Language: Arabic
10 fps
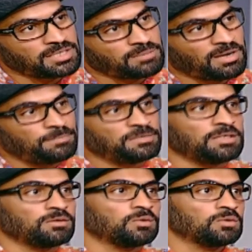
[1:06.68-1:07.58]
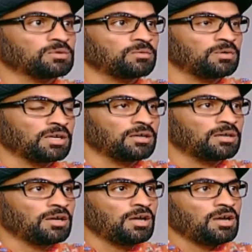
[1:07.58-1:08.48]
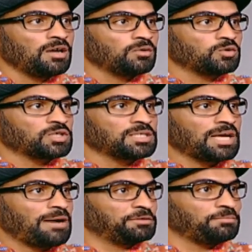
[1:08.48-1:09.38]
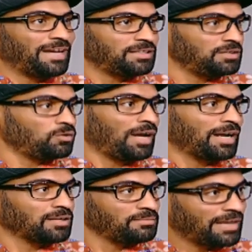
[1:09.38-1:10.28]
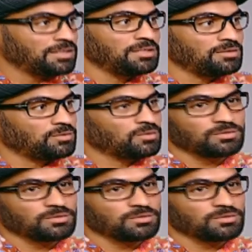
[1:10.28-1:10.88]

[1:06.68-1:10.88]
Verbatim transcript: هيثم حمدي و... والاستاذ احمد مهدي والحاج مهدي الحقوق